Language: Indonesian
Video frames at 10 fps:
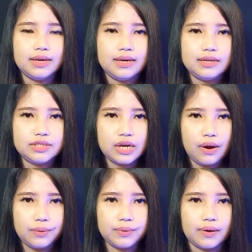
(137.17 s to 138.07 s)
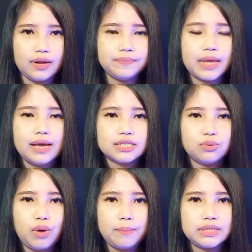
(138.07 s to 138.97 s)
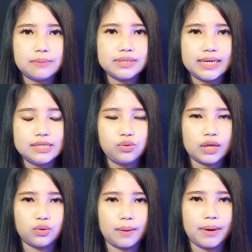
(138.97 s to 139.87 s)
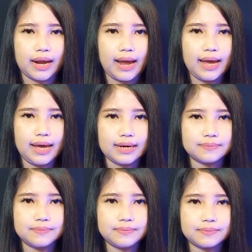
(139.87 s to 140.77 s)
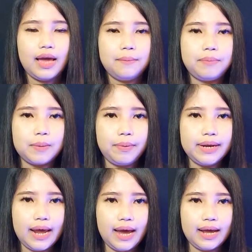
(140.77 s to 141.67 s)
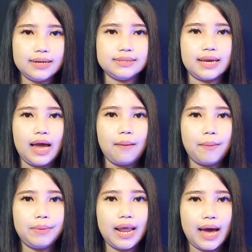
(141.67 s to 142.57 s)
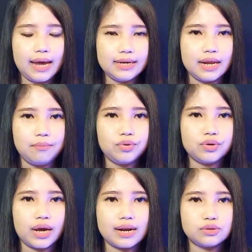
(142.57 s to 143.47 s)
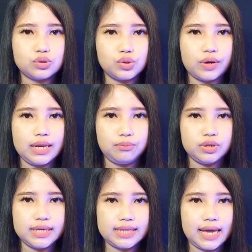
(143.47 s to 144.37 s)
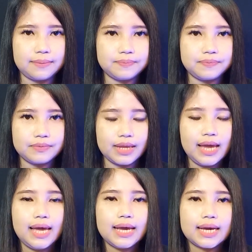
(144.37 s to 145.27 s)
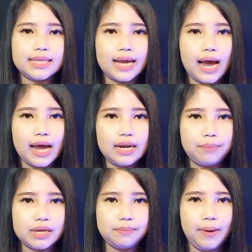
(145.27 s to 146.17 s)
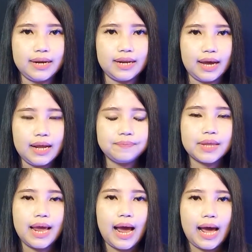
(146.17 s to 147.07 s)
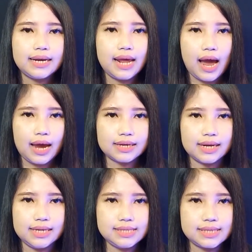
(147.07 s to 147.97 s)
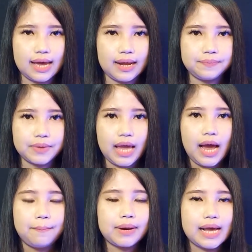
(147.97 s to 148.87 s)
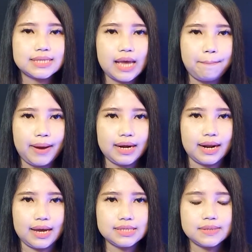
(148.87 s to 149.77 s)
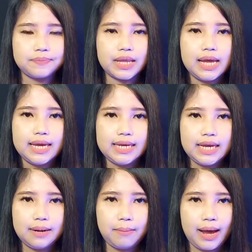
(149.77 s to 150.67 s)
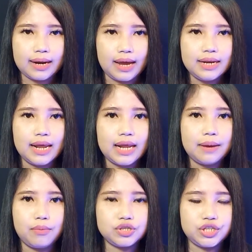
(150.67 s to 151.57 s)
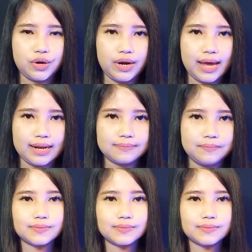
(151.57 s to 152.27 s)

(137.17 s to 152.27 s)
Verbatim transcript: Insya Allah, semua bisa menjadi suatu keberkahan. Berbeda halnya apabila Anda menggunakan susuk ilmu hitam. Ketika Anda beribadah, anda akan gelisah, merasa panas, ingin marah, dan emosional.